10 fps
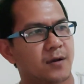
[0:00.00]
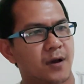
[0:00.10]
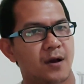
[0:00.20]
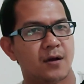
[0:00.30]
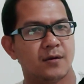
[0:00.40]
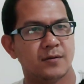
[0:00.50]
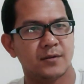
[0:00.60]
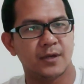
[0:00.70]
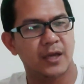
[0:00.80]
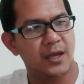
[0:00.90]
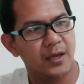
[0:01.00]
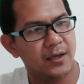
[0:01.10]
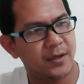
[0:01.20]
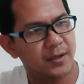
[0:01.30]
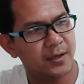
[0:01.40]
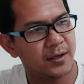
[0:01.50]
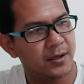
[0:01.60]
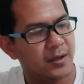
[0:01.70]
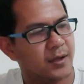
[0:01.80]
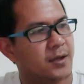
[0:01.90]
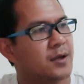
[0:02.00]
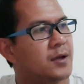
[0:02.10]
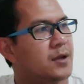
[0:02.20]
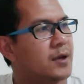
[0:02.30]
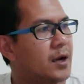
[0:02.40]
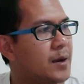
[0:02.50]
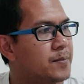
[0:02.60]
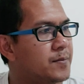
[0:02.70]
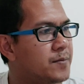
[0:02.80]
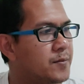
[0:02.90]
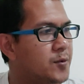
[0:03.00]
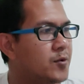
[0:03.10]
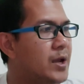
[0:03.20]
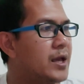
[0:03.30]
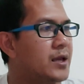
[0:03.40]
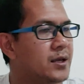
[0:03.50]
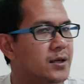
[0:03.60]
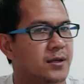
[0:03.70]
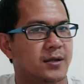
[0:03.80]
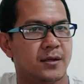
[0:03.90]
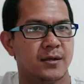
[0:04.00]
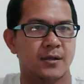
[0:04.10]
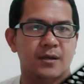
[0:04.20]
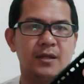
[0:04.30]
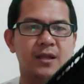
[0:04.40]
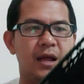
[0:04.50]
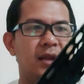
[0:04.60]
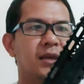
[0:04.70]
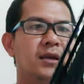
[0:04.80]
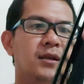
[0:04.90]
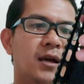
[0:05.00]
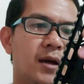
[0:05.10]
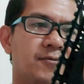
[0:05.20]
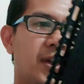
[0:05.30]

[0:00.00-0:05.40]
ก็อย่างนี้นะครับอยู่ในลักษณะนี้นะครับ